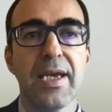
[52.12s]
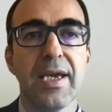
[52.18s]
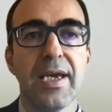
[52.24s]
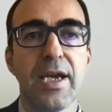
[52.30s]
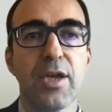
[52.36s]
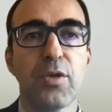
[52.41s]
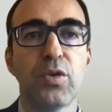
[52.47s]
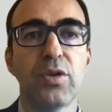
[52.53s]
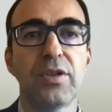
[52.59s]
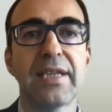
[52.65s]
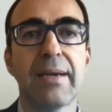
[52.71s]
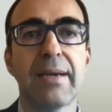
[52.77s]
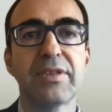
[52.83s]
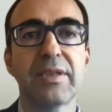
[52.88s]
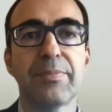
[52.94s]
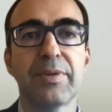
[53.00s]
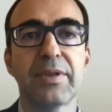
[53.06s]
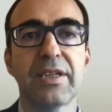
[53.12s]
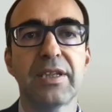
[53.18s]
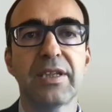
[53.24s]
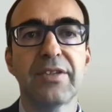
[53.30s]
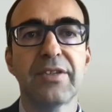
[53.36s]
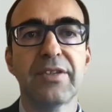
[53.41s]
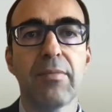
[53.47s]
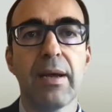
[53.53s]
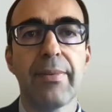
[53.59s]
Atualizámos a
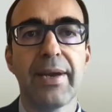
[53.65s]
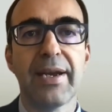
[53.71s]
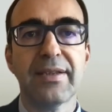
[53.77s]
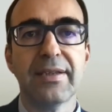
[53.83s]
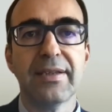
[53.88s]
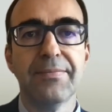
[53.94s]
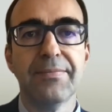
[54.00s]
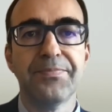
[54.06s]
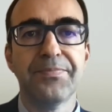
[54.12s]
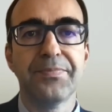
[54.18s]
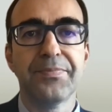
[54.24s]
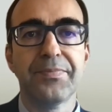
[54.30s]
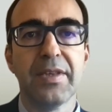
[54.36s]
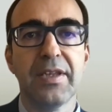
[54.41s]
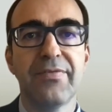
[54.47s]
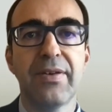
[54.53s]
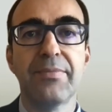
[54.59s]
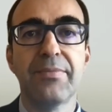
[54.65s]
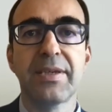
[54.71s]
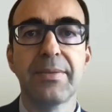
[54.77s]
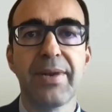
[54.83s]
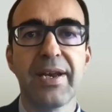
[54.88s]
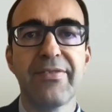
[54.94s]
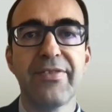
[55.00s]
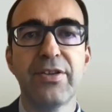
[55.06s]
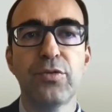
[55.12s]
plataforma aberta e vamos em
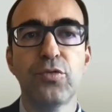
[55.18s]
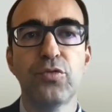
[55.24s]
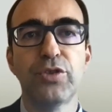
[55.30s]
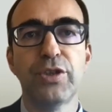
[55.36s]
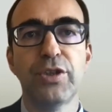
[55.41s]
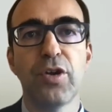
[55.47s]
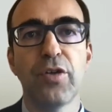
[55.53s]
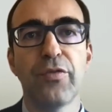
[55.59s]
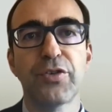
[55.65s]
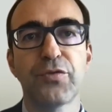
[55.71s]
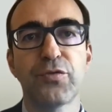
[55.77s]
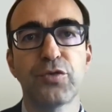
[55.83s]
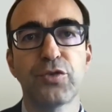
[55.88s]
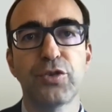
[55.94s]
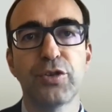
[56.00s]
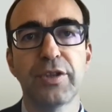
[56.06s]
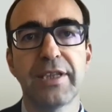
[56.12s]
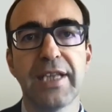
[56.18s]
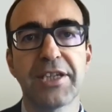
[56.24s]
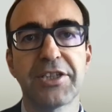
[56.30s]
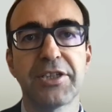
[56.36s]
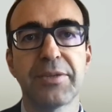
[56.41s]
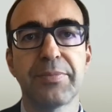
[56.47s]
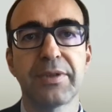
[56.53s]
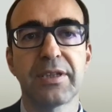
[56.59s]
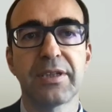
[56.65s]
breve introduzir novas funcionalidades
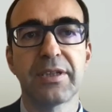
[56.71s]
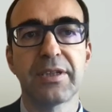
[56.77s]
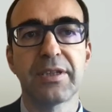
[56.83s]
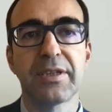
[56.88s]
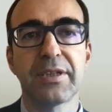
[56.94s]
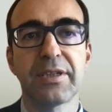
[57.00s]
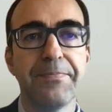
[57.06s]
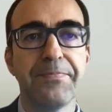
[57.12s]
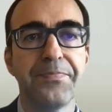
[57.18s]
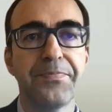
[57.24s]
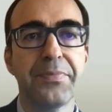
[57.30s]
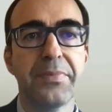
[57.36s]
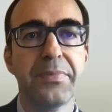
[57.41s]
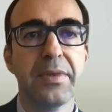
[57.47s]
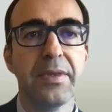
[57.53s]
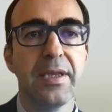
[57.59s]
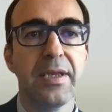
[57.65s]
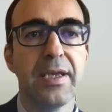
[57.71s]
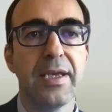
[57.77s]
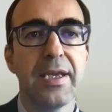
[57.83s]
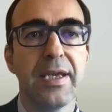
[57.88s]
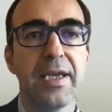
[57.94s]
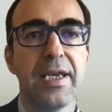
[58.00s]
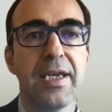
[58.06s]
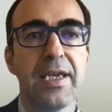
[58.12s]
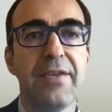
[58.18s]
na plataforma,
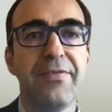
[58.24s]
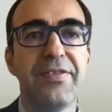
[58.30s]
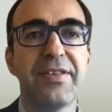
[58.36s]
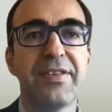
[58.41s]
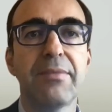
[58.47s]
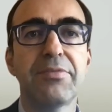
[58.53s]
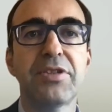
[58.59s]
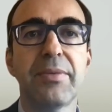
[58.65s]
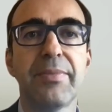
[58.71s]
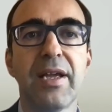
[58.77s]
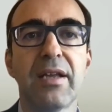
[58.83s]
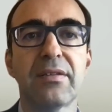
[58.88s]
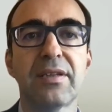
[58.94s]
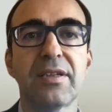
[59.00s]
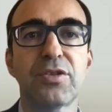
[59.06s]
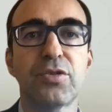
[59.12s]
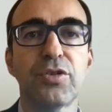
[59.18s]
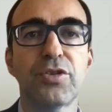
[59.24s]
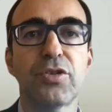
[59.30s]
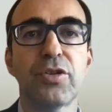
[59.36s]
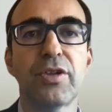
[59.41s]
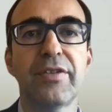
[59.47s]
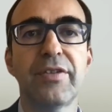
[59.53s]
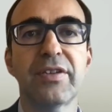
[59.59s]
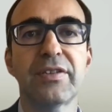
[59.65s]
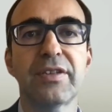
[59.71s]
e fizemos também alterações
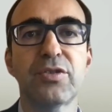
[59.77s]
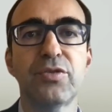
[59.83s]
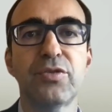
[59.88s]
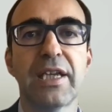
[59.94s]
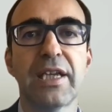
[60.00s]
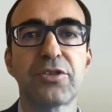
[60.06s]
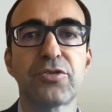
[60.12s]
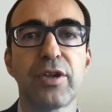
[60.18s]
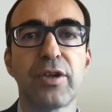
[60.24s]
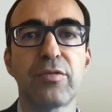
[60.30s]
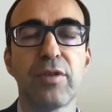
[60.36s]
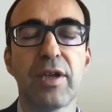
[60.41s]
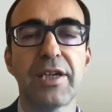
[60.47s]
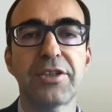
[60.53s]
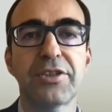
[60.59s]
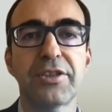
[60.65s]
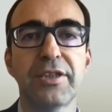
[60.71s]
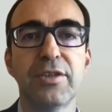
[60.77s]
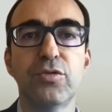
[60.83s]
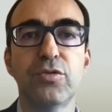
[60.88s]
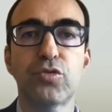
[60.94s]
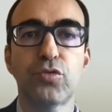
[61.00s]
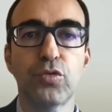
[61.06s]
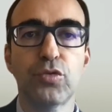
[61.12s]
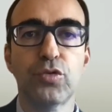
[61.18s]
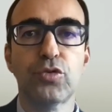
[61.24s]
ao nível das unidades curriculares e
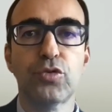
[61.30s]
dos cursos.